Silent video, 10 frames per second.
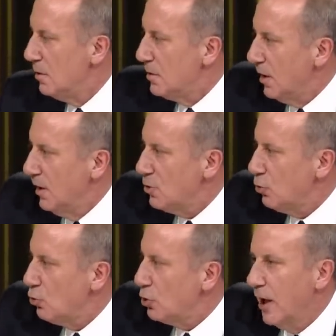Seni
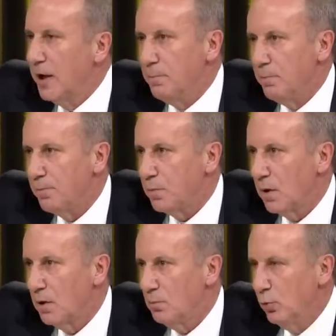suçlarım.
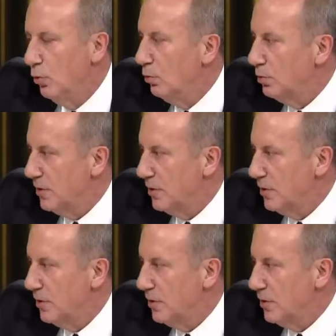Bu